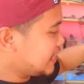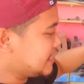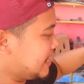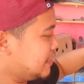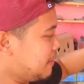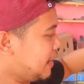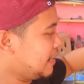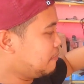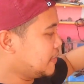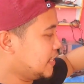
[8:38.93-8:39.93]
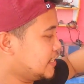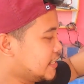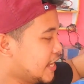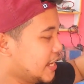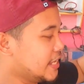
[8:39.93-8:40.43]
tayo sa kanya mga kalapatids
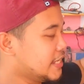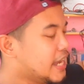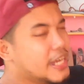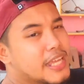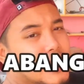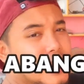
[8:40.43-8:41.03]
na ang kanyang